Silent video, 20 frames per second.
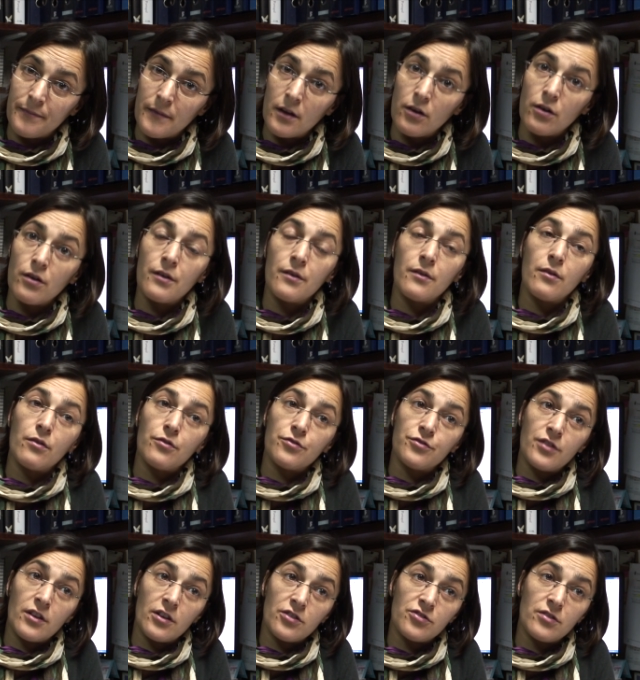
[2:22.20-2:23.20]
uh, ou
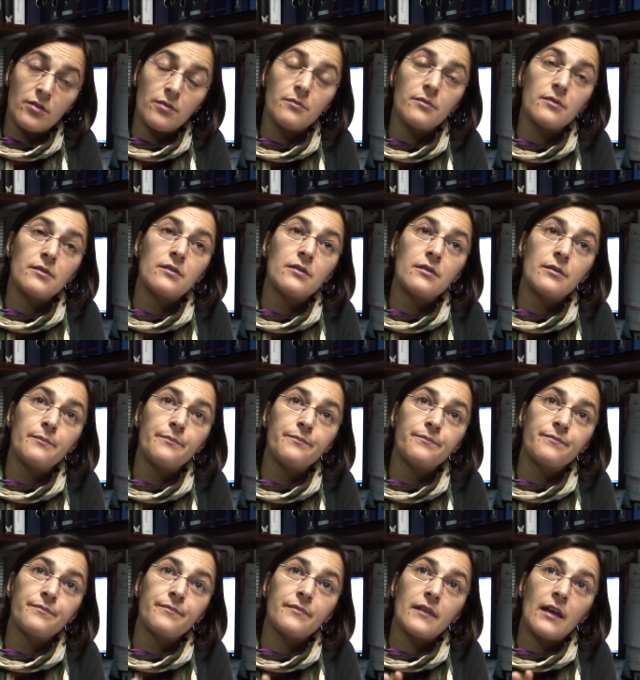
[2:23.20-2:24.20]
seja,
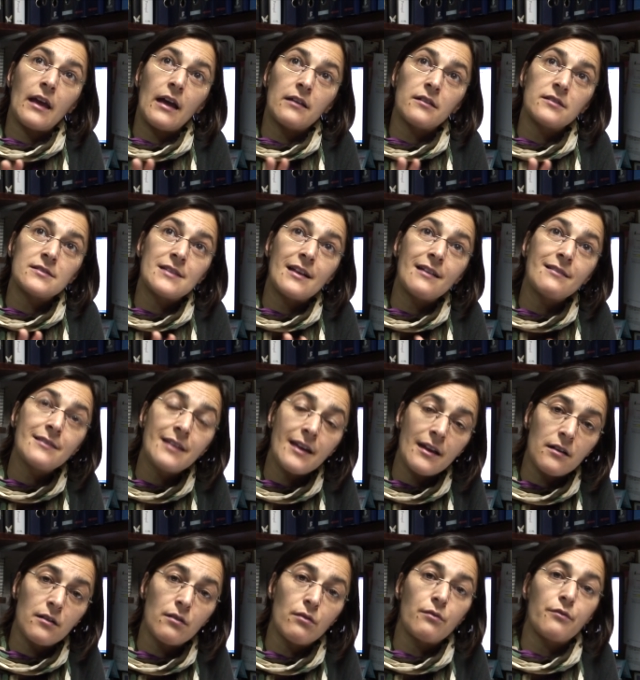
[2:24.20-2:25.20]
um, elas
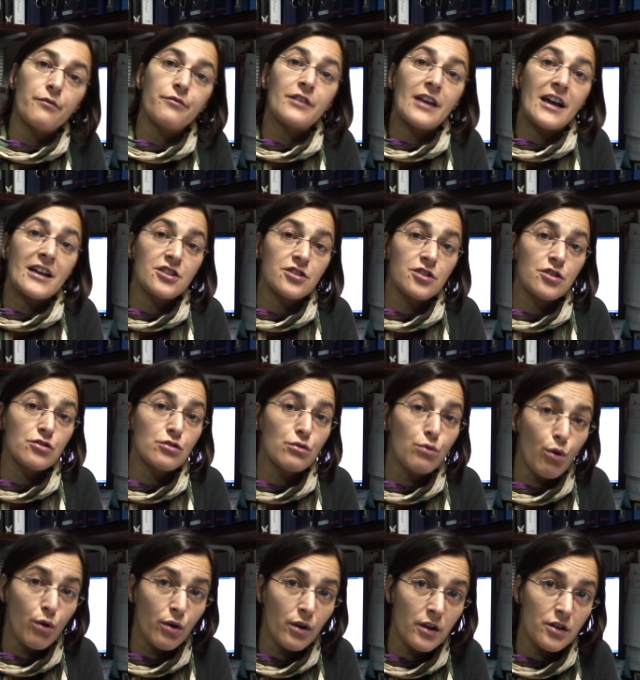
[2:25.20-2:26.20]
alternam viagens
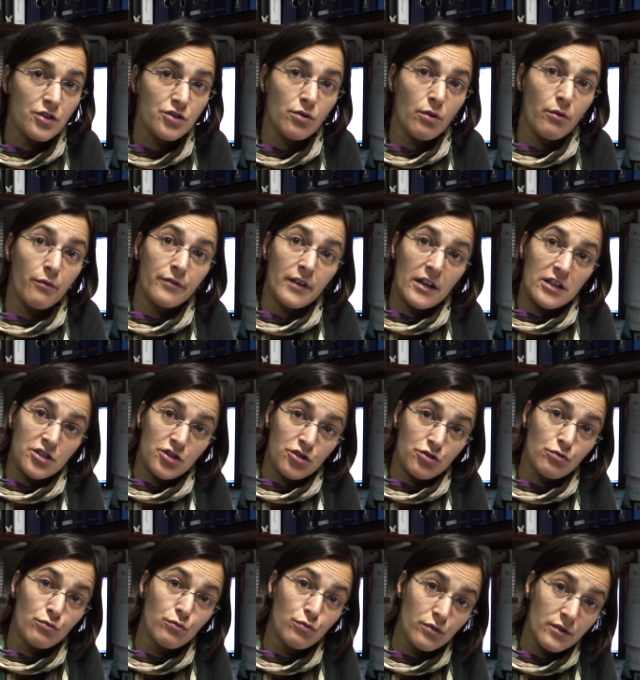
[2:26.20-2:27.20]
longas com
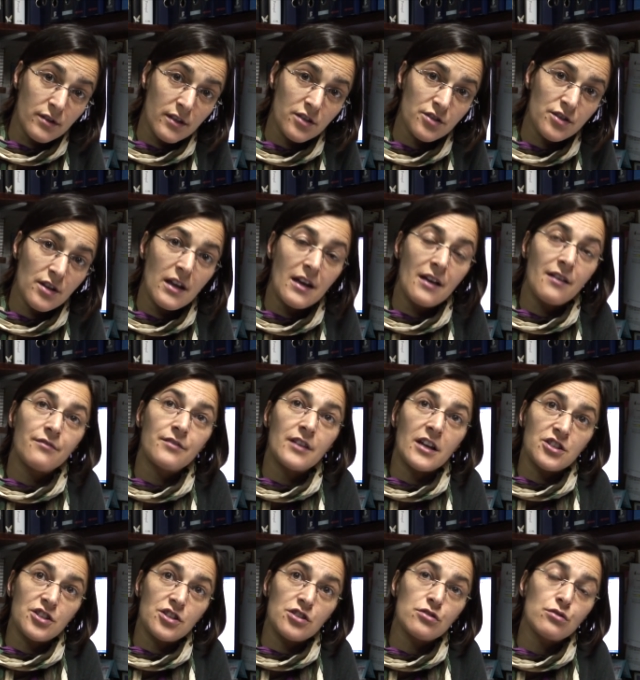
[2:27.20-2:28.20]
viagens curtas,
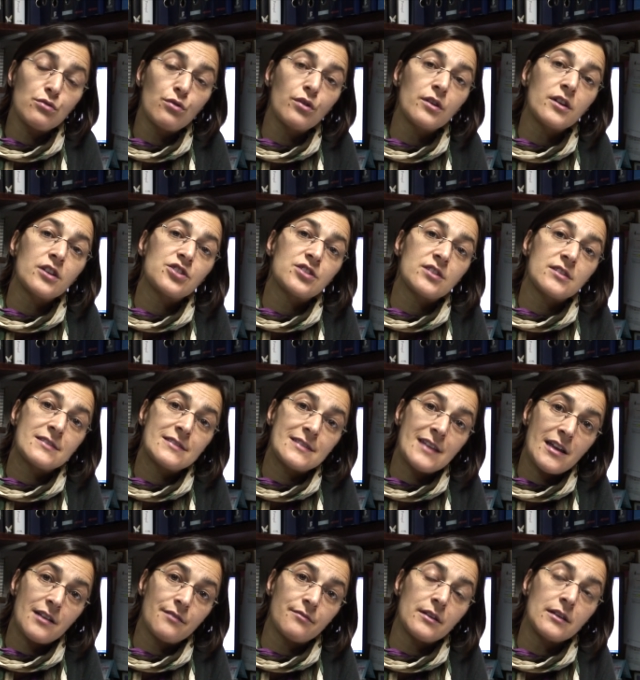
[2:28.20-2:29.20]
viagens longas que
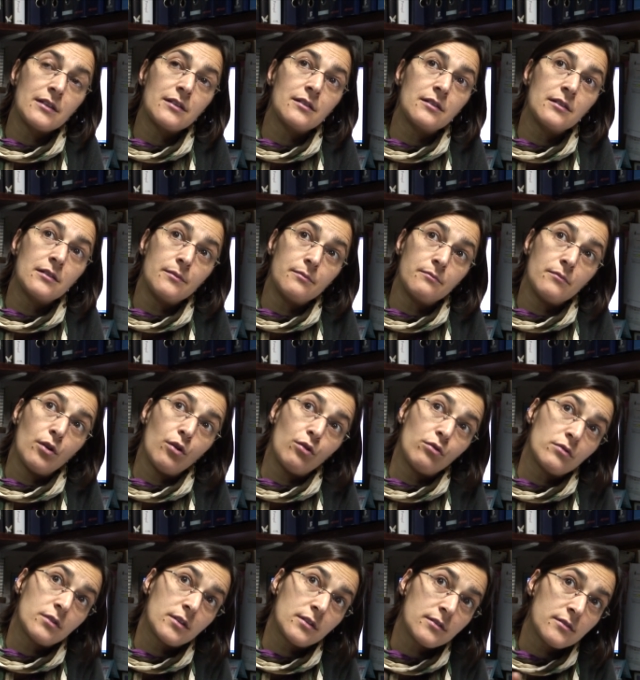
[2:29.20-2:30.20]
servem hum,
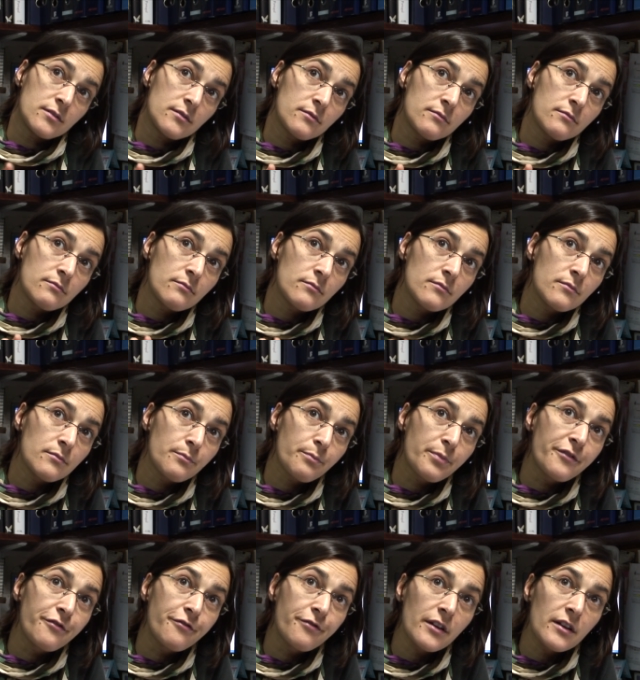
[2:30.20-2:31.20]
ou que
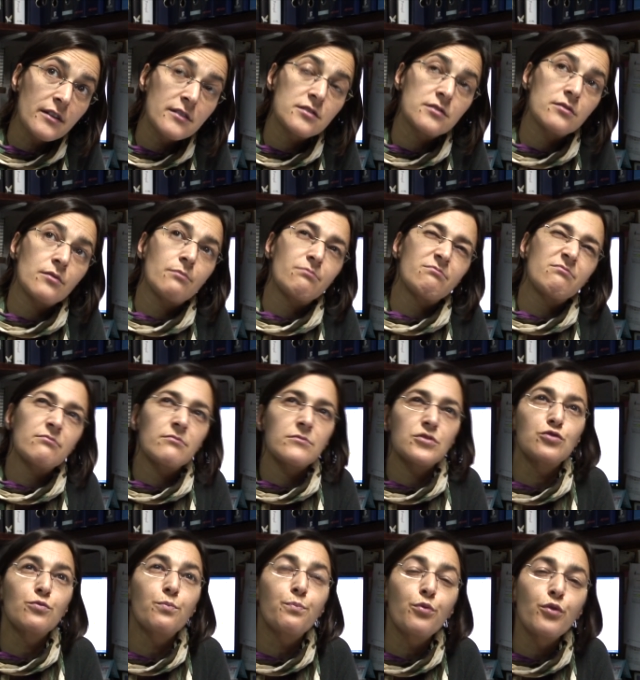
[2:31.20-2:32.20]
prevê
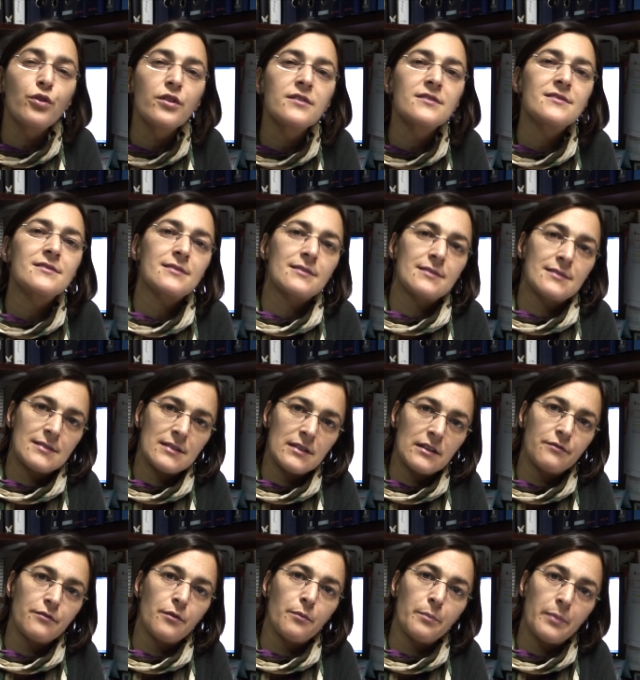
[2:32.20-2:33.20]
supõe-se que
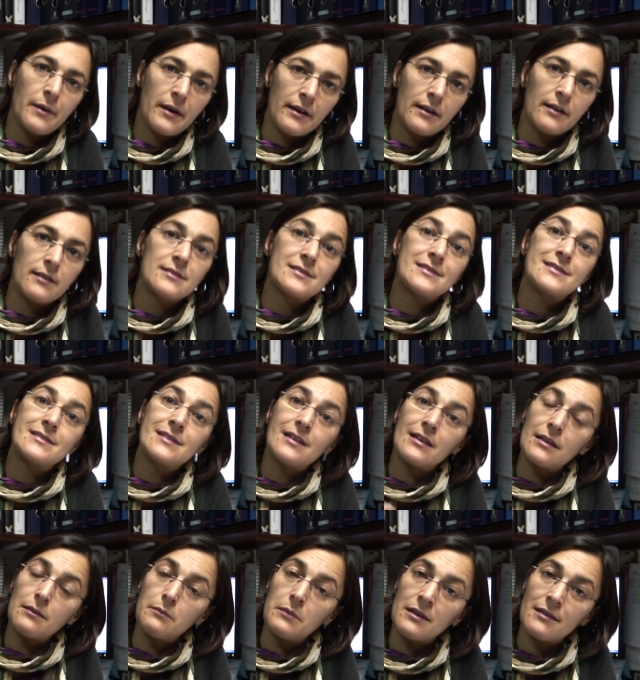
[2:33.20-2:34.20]
sirvam para se
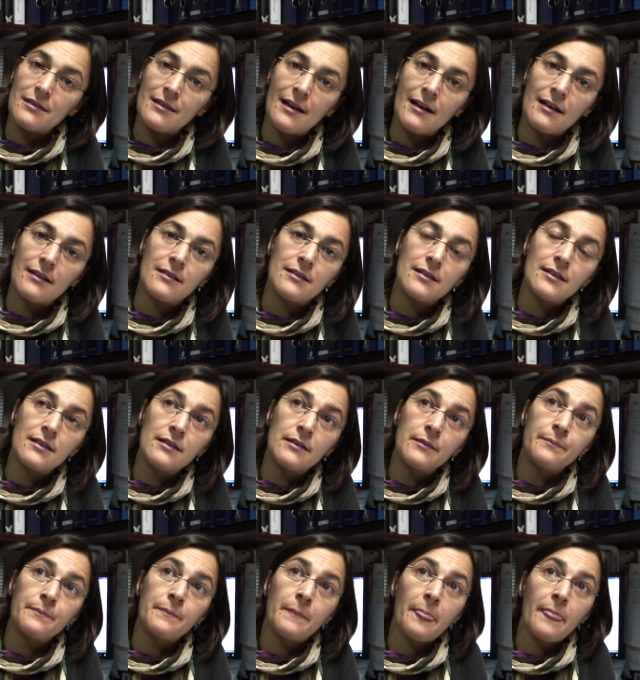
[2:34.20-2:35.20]
alimentar
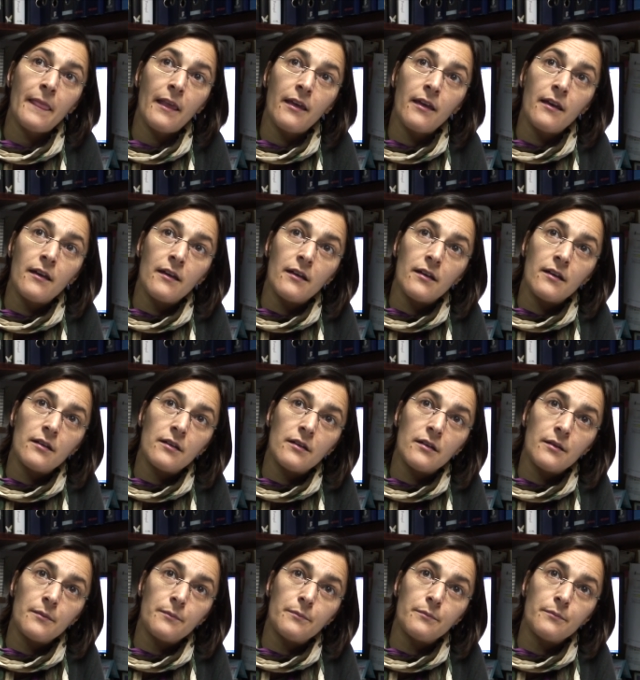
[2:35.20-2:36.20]
e
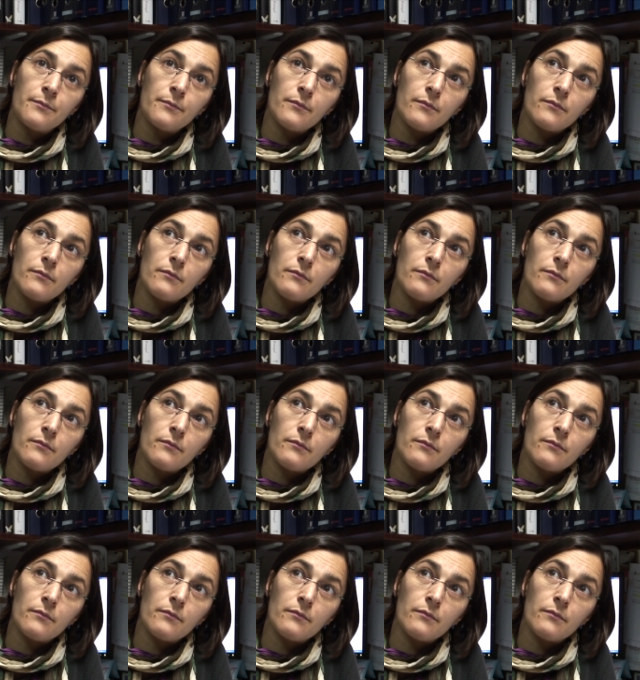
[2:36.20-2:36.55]
um,